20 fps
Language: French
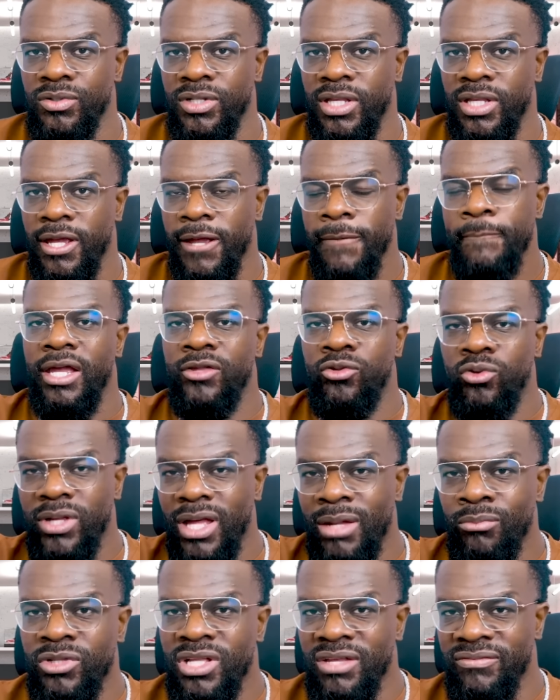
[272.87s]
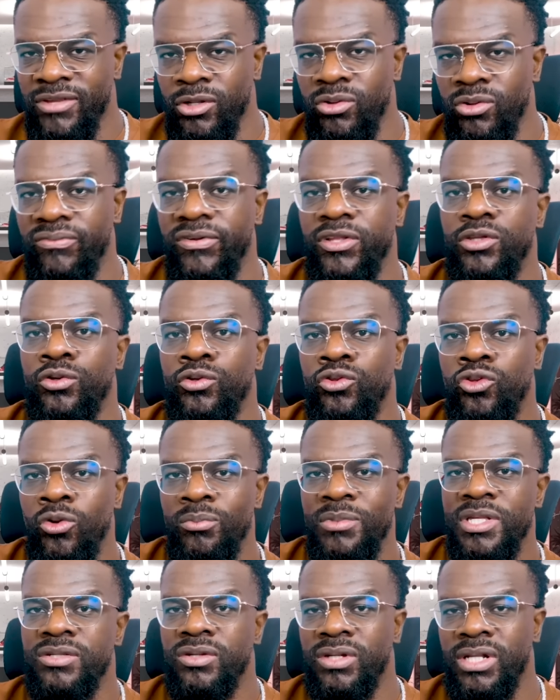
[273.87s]
ok Et donc, à mon avis, le fait que
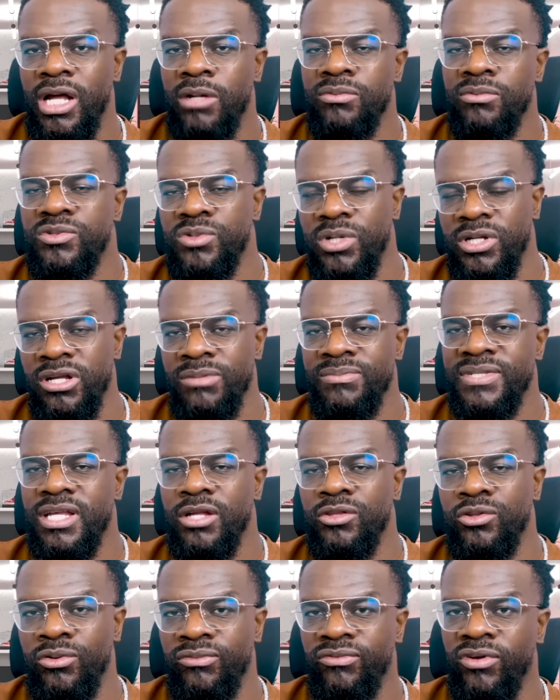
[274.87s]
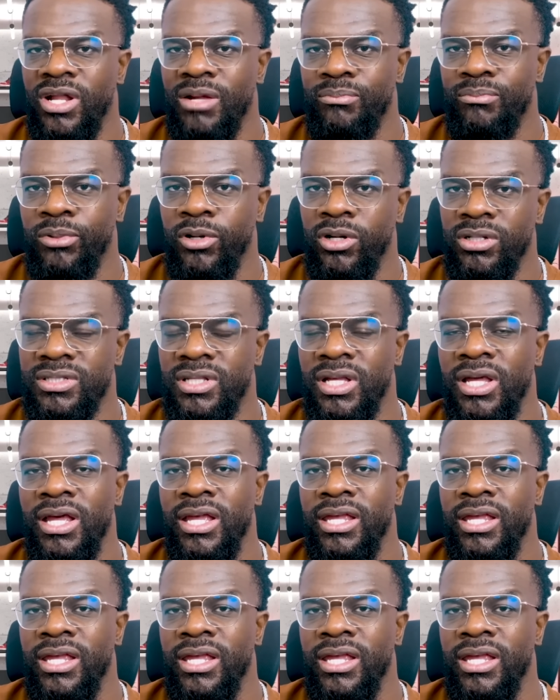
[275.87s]
Tommy the Clown soit comme ça devant la porte,